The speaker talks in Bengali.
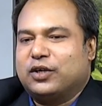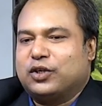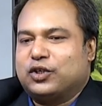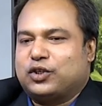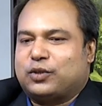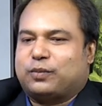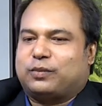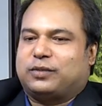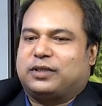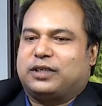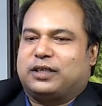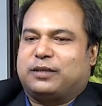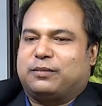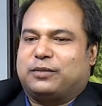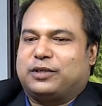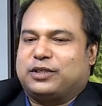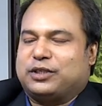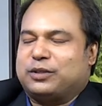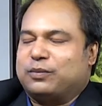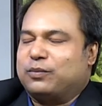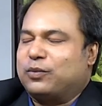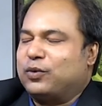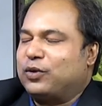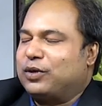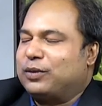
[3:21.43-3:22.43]
সব থেকে বেশি
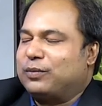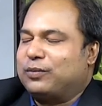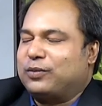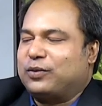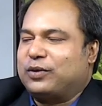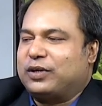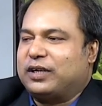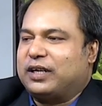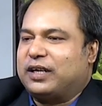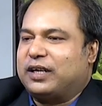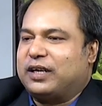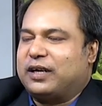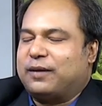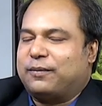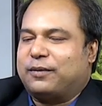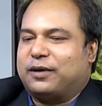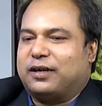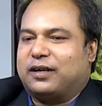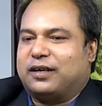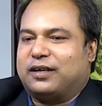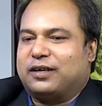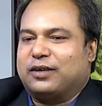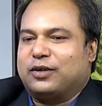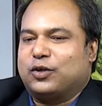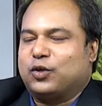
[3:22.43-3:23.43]
মনে পড়ে আমার
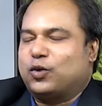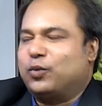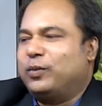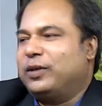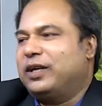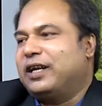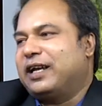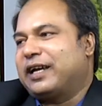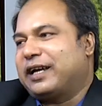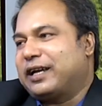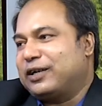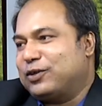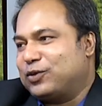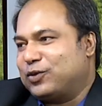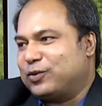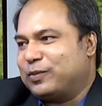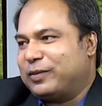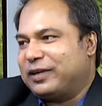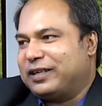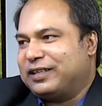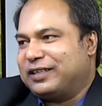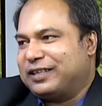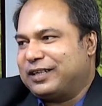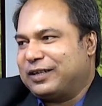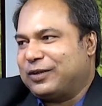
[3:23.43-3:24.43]
কুমিল্লা
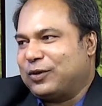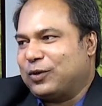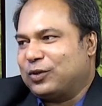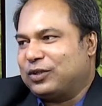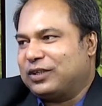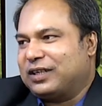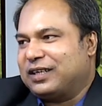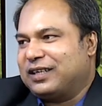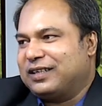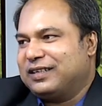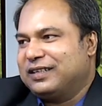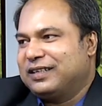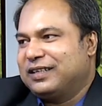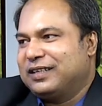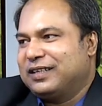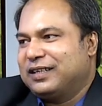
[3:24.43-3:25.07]
ক্যান্টনমেন্টের কথা আচ্ছা।